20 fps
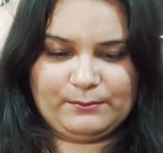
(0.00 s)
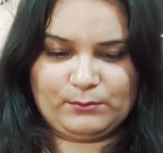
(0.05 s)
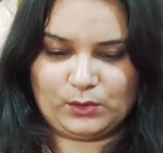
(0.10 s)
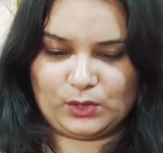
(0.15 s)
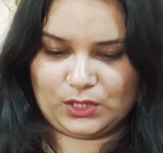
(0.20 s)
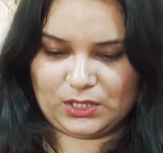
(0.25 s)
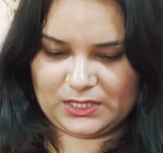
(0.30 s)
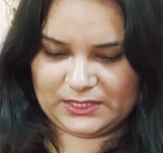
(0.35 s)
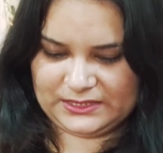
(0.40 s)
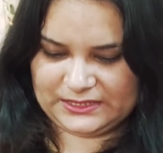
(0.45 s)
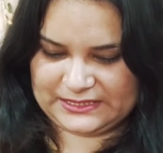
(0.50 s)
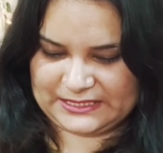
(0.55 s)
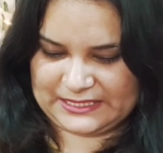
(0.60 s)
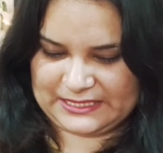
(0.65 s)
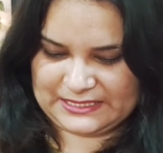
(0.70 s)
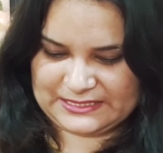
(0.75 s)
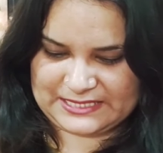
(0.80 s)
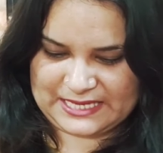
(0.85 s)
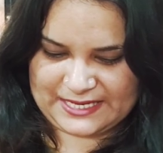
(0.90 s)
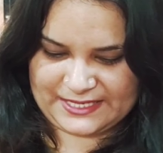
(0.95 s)
एंड बहुत ही
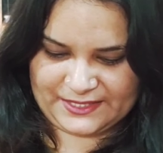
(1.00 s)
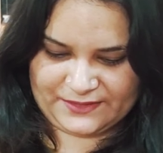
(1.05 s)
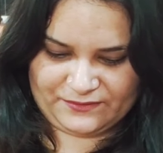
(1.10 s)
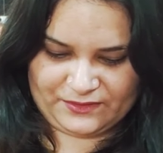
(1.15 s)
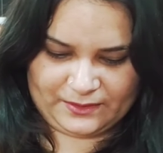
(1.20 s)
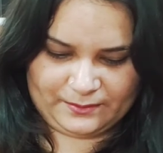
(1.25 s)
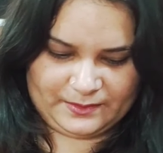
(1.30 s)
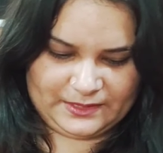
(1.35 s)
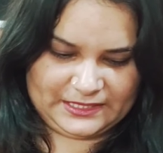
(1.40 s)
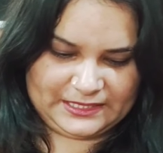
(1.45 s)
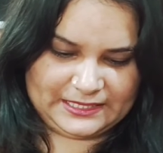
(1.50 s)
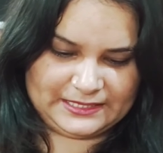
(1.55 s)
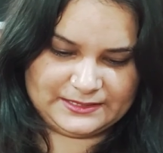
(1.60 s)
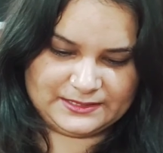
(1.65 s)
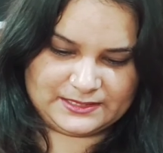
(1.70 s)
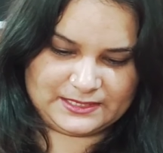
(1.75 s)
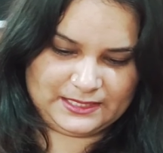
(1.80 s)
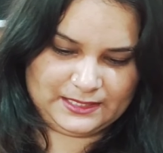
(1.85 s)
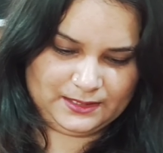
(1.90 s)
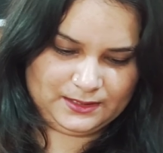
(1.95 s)
ज़्यादा साइनी फेब्रिक है
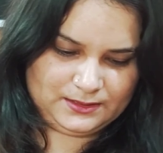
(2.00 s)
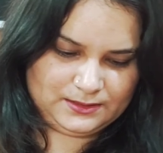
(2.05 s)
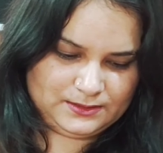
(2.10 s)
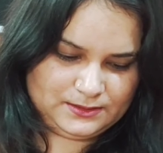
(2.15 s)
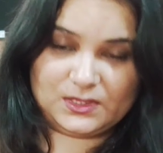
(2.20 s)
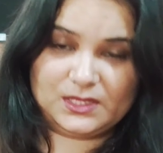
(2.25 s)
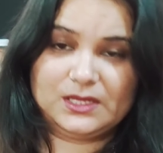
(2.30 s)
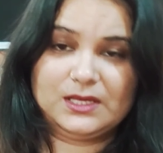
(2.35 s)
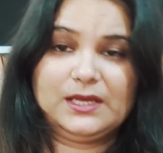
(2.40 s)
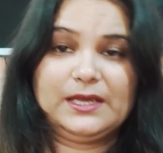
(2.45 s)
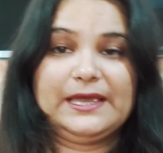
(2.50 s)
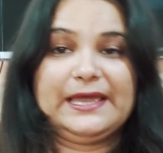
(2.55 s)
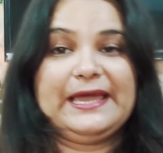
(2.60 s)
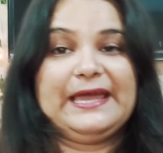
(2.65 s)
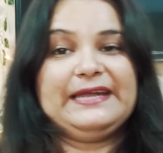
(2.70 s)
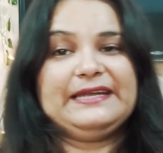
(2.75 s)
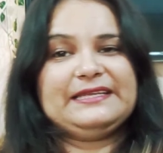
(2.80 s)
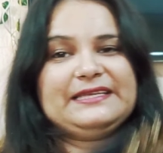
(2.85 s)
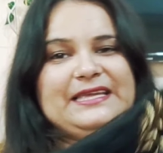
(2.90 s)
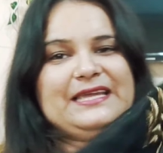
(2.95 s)
इसका
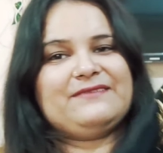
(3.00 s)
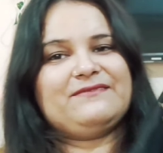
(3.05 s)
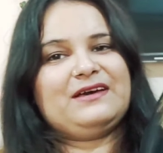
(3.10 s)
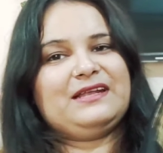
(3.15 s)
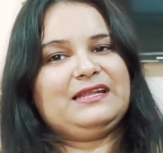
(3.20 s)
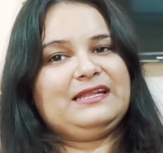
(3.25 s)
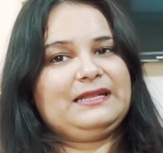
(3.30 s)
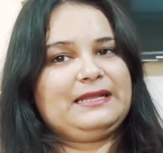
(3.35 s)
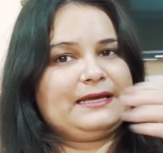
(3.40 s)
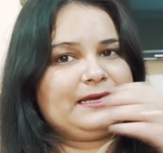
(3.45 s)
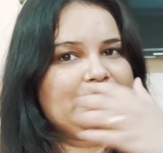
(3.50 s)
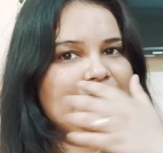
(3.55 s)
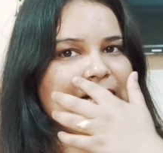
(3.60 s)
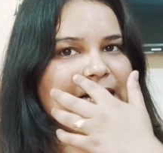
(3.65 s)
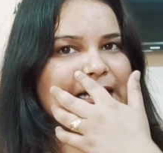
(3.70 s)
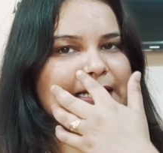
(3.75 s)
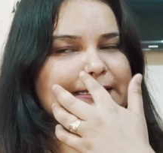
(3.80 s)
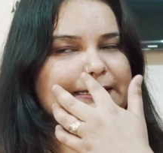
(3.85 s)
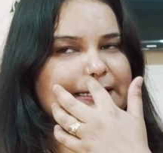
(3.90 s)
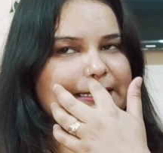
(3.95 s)
एंड ये वाला लहंगा
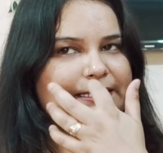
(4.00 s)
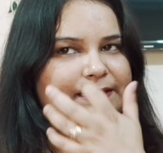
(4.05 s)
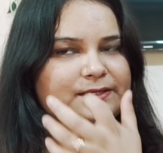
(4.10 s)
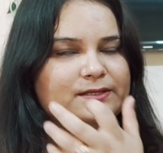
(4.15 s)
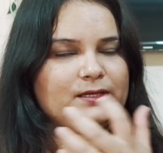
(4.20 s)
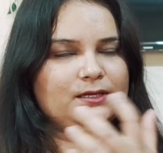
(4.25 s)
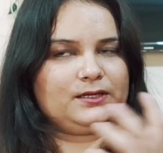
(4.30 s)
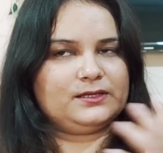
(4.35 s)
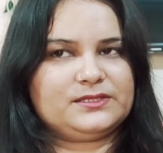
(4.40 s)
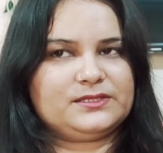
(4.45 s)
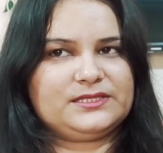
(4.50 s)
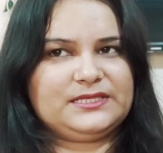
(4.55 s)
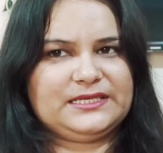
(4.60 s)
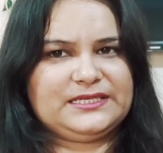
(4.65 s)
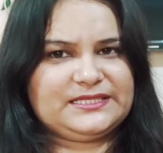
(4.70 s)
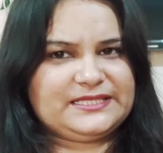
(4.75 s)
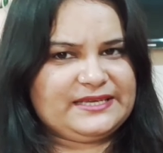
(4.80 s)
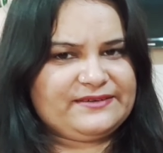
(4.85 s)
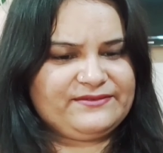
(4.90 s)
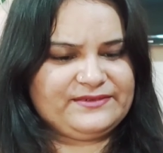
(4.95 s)
आई थिंक
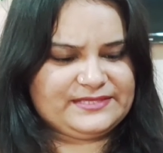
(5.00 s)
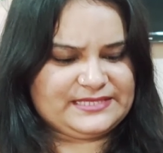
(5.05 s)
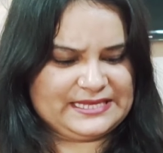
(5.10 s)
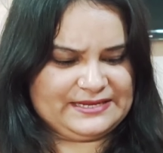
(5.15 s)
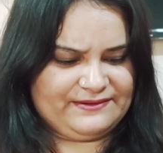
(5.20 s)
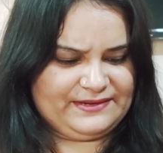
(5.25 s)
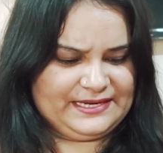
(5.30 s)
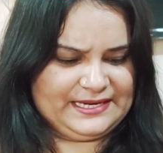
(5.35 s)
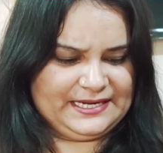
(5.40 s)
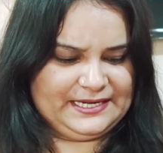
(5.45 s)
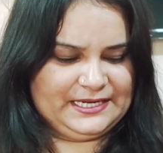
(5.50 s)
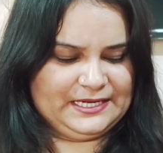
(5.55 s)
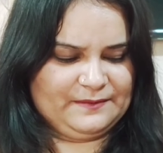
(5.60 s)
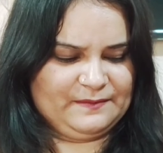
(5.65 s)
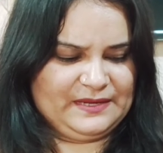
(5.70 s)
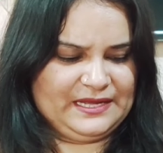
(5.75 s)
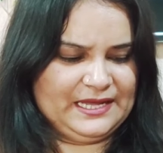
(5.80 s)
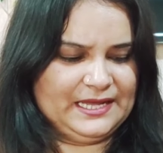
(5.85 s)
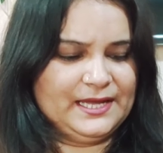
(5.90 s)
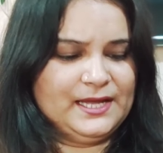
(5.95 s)
सिक्स या फिर सेवन हंड्रेड
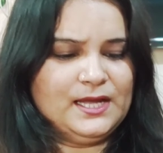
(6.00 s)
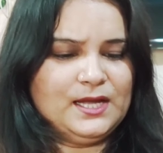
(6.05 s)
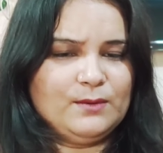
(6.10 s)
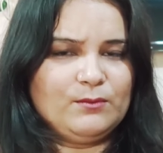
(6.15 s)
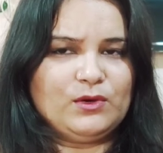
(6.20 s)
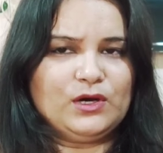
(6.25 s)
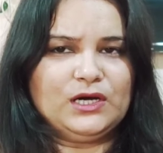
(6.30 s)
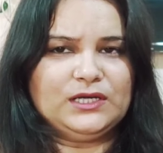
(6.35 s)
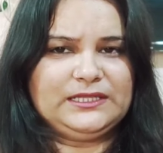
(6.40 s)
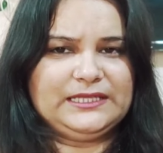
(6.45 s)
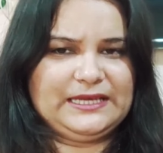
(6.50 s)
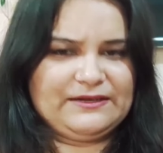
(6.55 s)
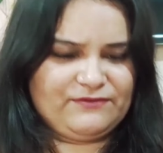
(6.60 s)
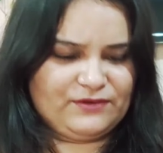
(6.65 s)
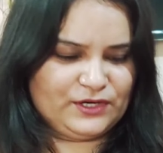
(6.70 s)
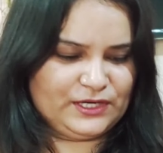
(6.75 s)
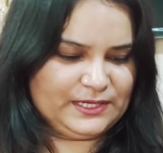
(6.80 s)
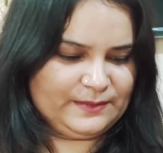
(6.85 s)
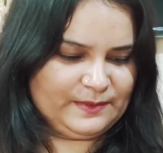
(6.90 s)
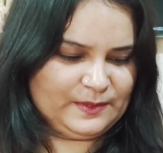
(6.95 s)
में है बहुत ही
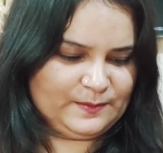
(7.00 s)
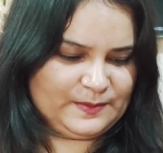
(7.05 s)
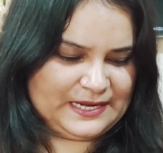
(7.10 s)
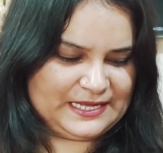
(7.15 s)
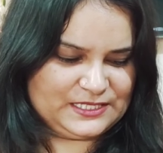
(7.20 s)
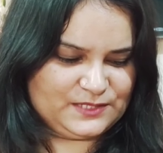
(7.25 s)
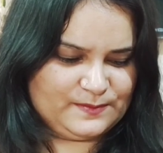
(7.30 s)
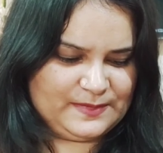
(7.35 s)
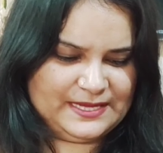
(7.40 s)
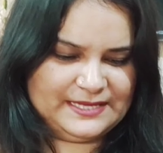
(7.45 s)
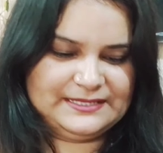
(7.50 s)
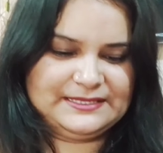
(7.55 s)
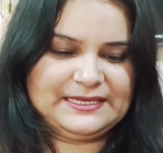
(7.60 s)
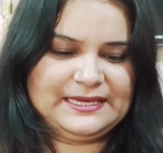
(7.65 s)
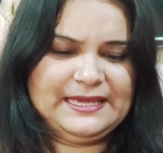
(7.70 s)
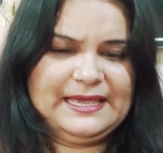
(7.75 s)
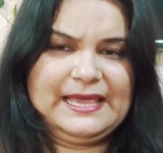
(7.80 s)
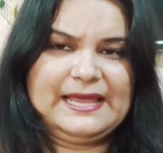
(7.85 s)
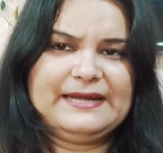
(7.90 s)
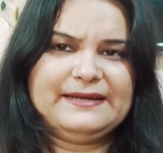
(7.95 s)
अफोर्डेबल प्राइस में है
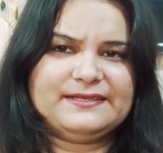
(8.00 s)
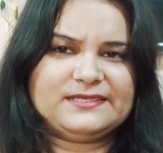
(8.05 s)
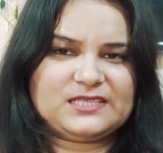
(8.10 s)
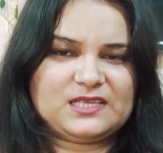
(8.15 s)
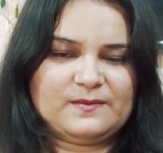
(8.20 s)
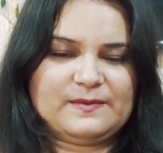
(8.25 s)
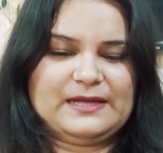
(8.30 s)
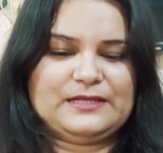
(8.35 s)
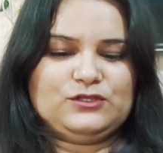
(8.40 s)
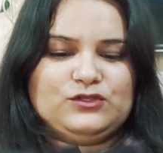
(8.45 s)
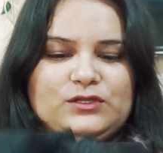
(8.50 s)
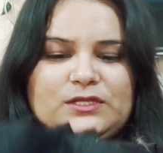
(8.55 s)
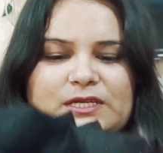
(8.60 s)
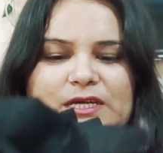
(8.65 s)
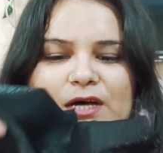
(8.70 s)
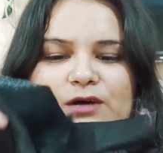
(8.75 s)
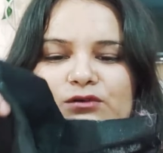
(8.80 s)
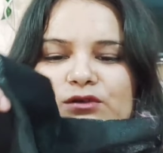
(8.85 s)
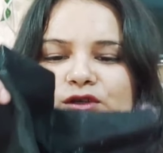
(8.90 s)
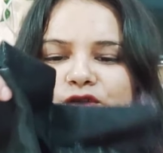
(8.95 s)
ये एंड इसके बाद जो
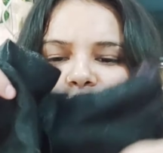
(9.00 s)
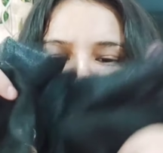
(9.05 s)
दिखाऊंगी